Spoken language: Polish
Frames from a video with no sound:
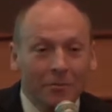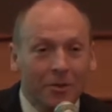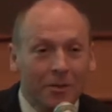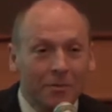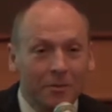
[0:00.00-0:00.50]

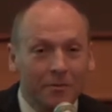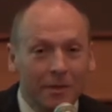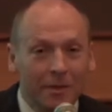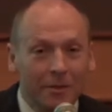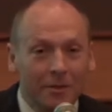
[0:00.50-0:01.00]
biorąc pod
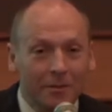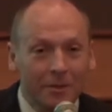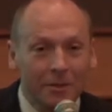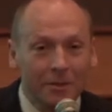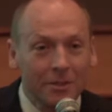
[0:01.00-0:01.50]
uwagę to
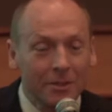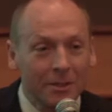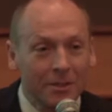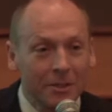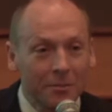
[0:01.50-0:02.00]
też, gdzie
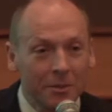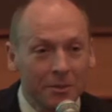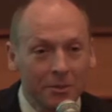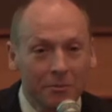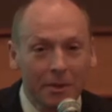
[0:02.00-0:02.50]
jesteśmy, i
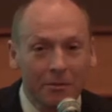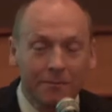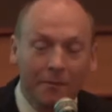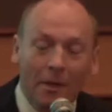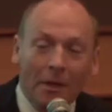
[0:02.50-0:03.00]
co się
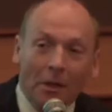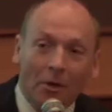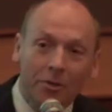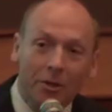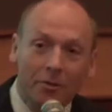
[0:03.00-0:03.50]
udało
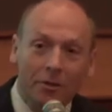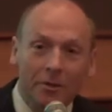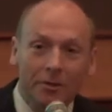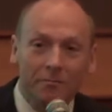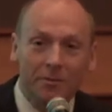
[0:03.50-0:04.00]

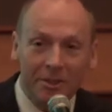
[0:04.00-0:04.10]
osiągnąć.